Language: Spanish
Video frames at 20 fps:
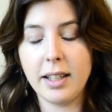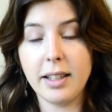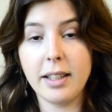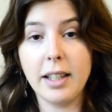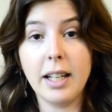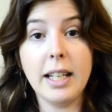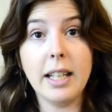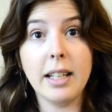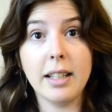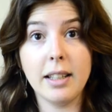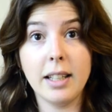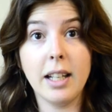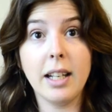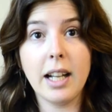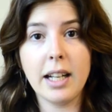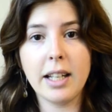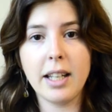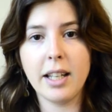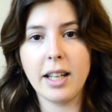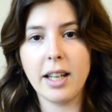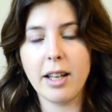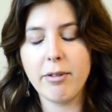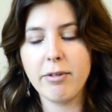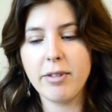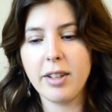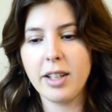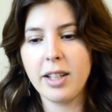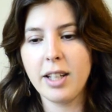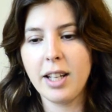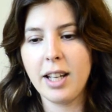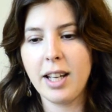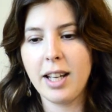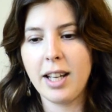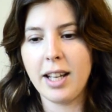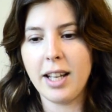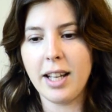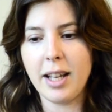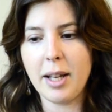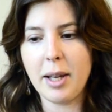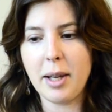del, de
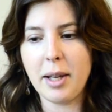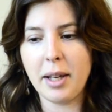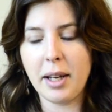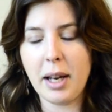eh,